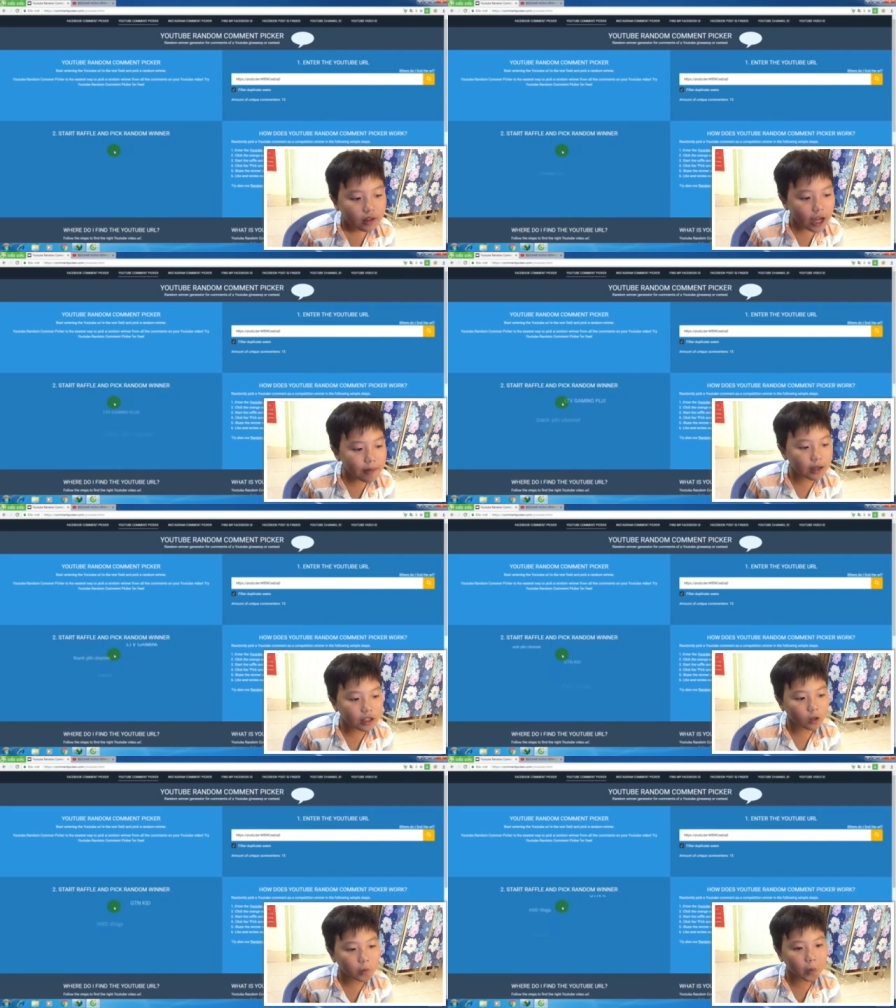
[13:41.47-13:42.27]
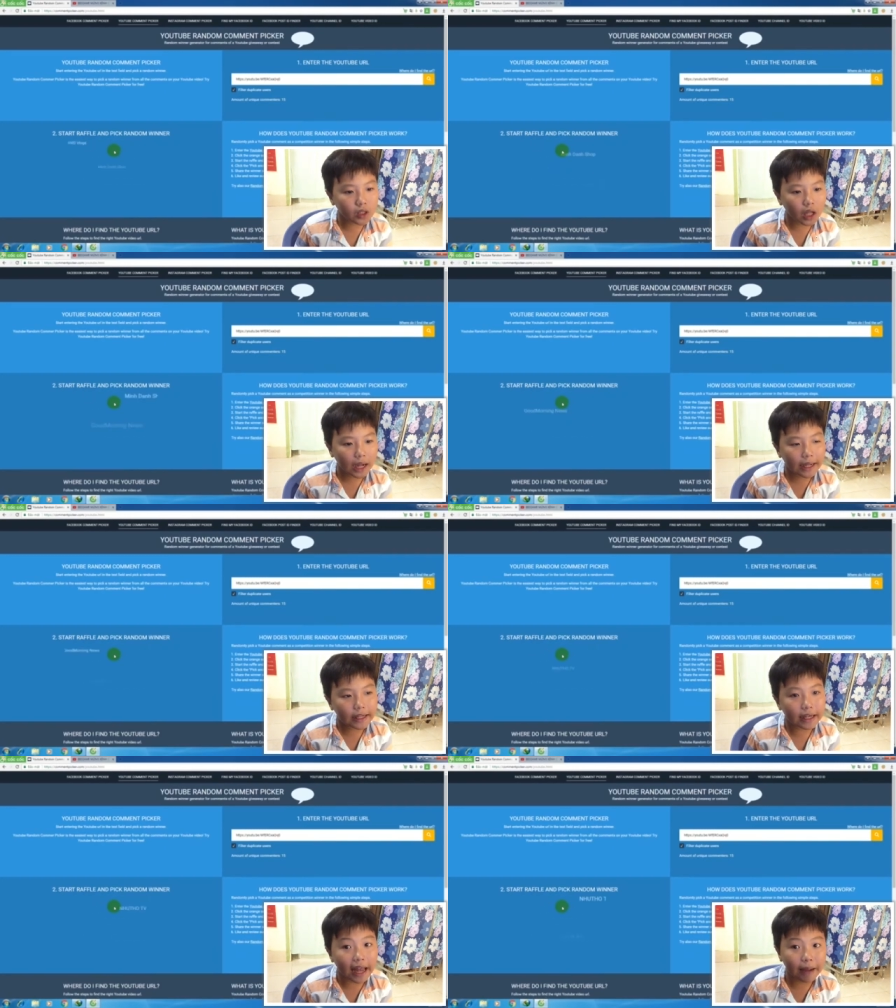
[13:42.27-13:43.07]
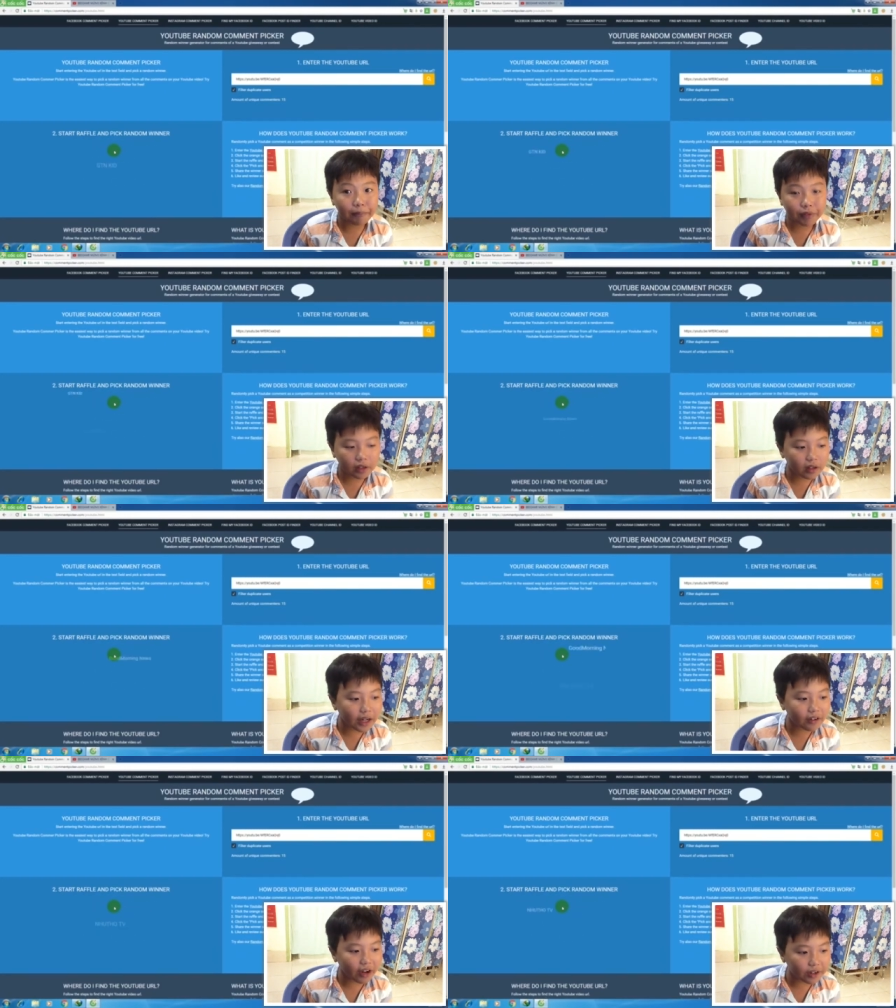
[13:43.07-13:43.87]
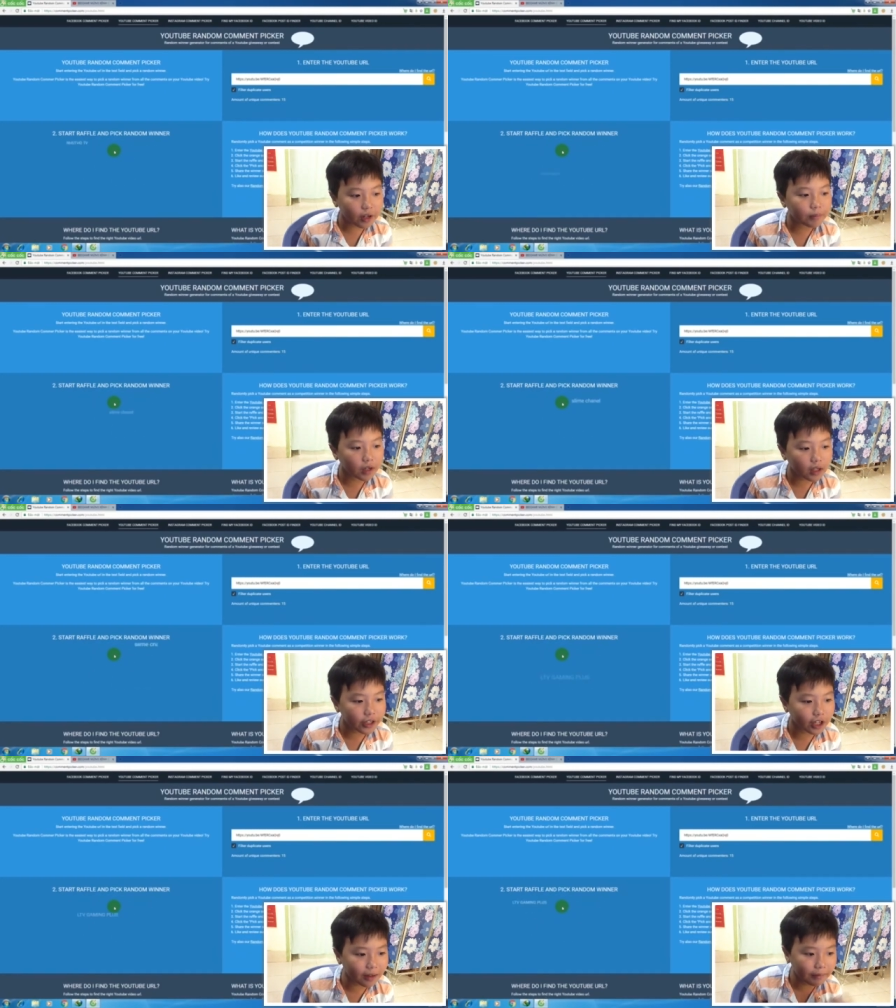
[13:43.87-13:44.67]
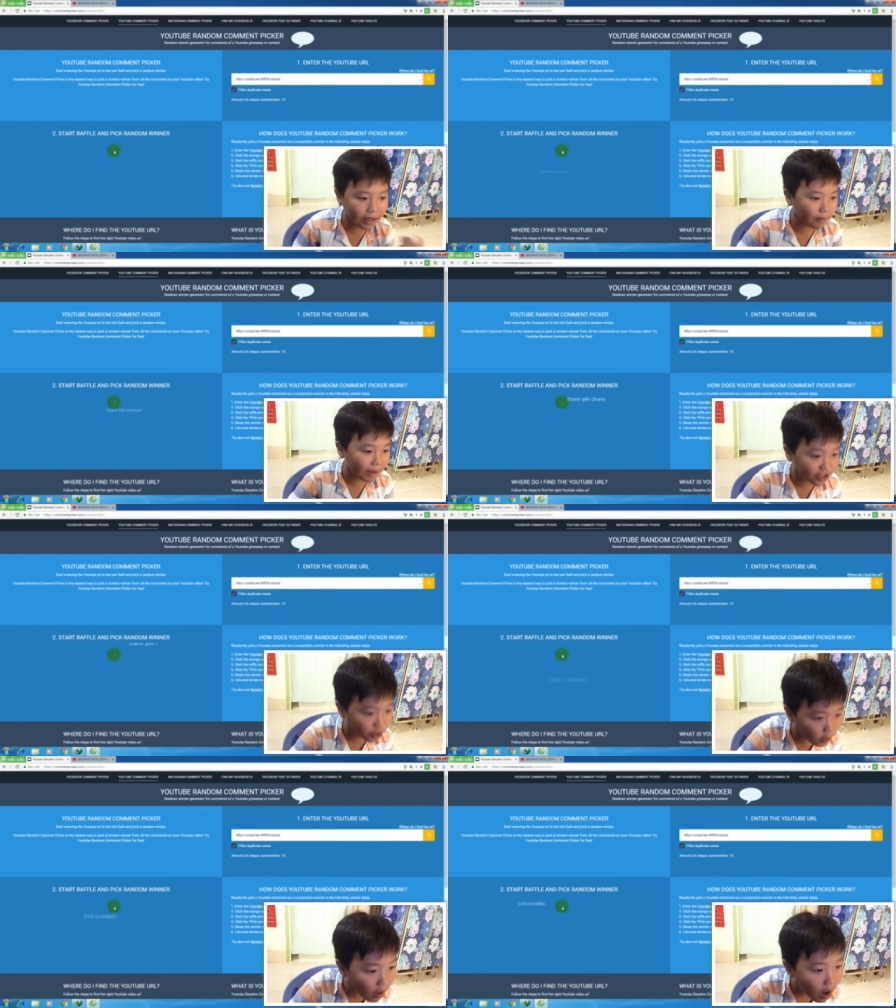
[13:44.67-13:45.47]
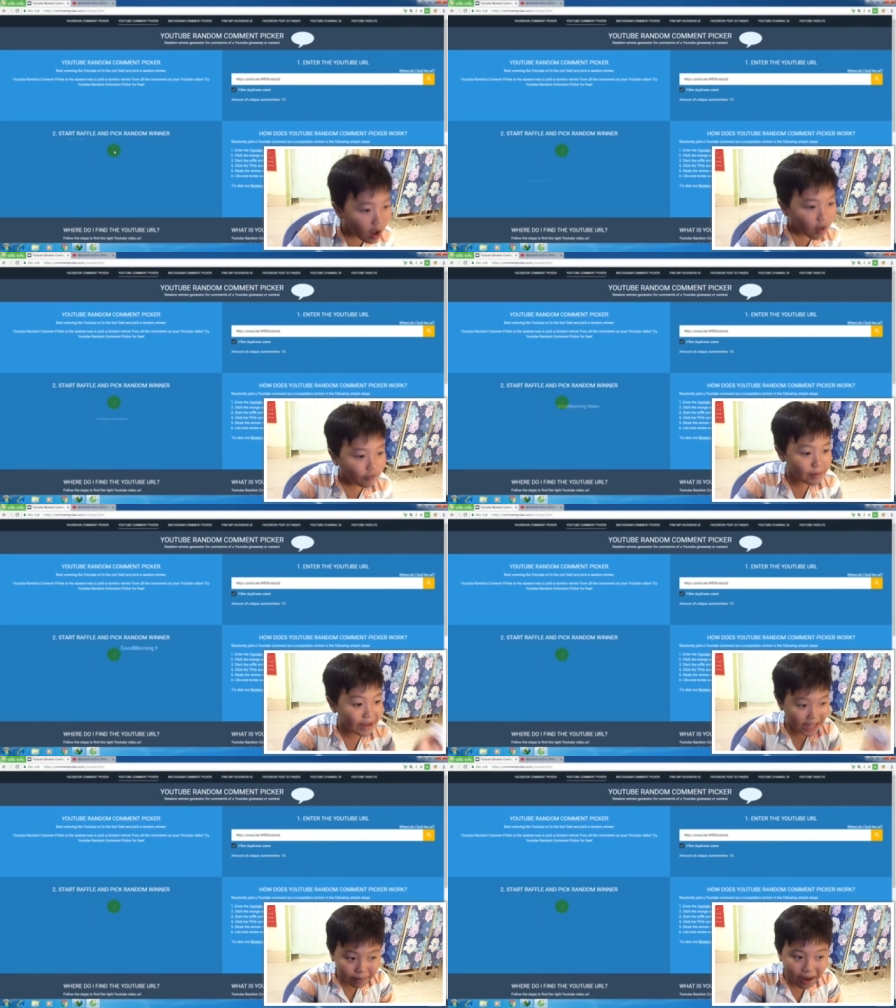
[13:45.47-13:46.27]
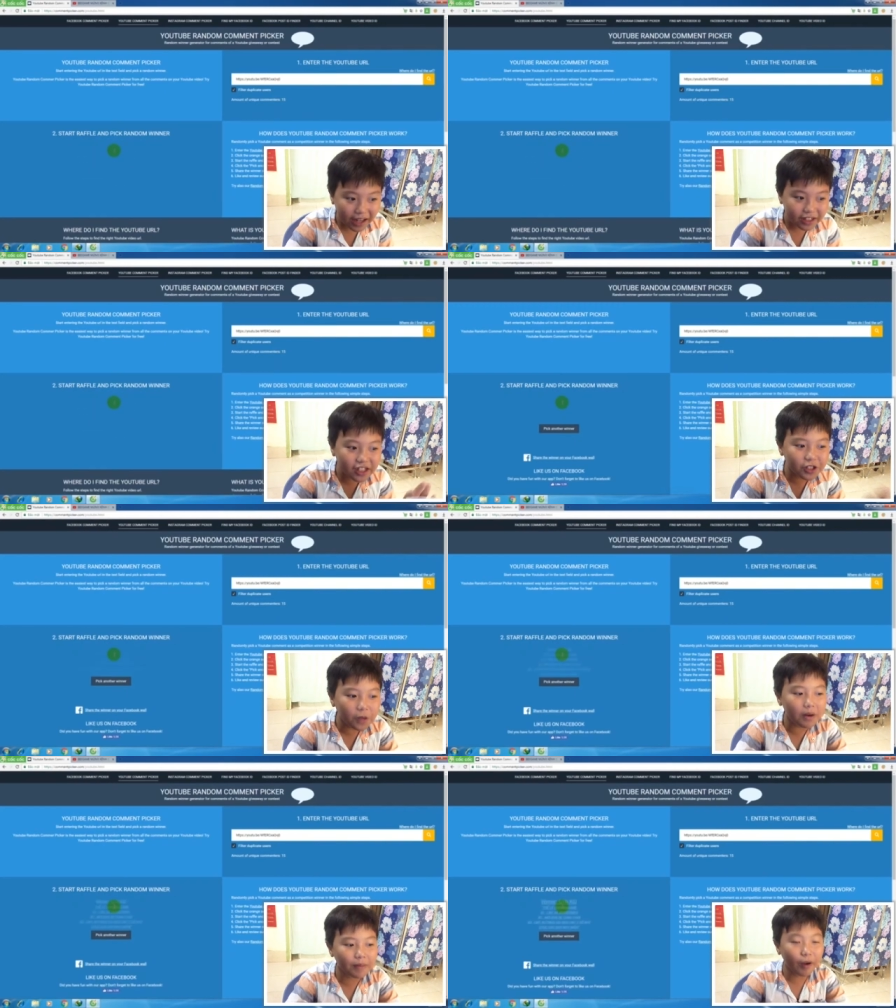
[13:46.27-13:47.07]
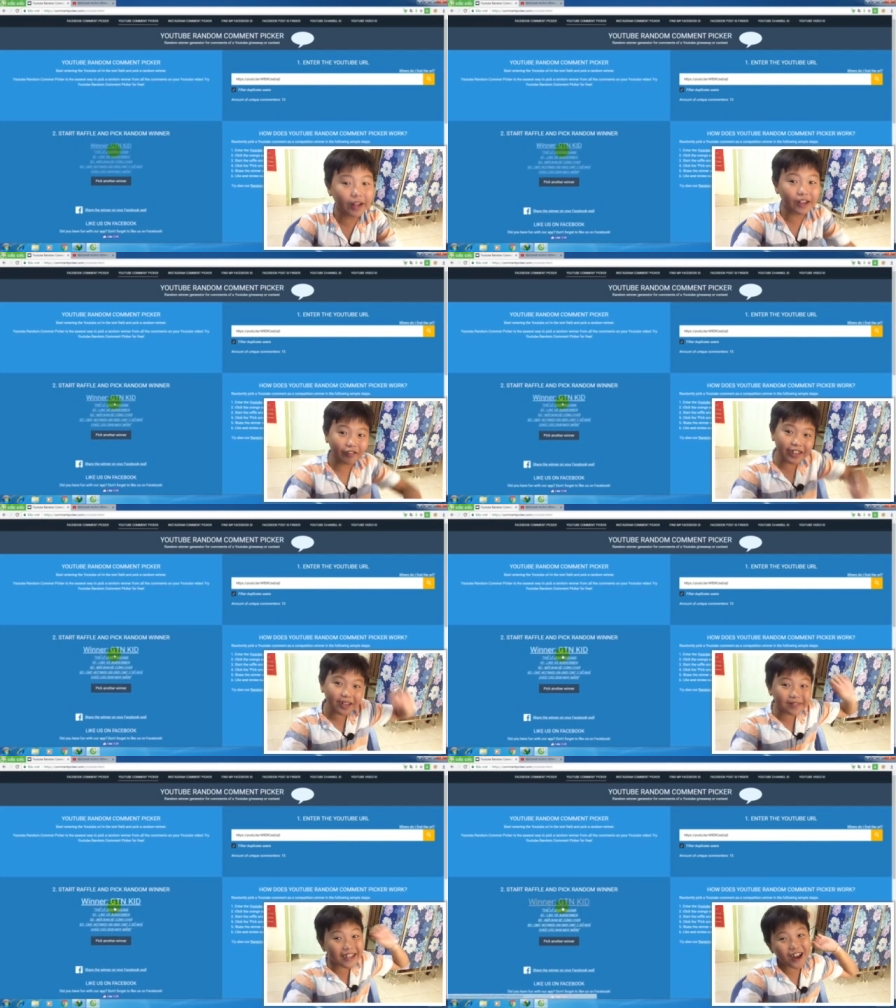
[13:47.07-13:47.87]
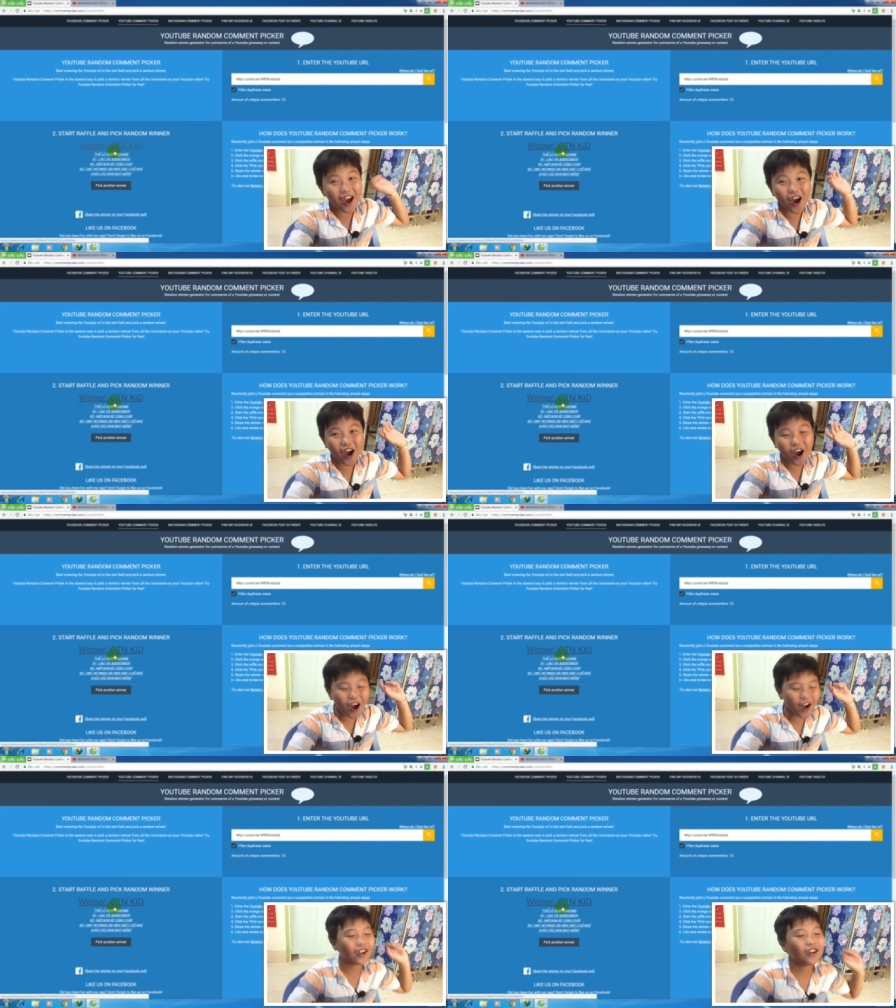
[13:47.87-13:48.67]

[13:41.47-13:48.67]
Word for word: để mình cũng có thể làm những ra random để có thể cho các bạn các bạn trúng và bạn giải ba là xin chúc mừng bạn hai từng vi shop channel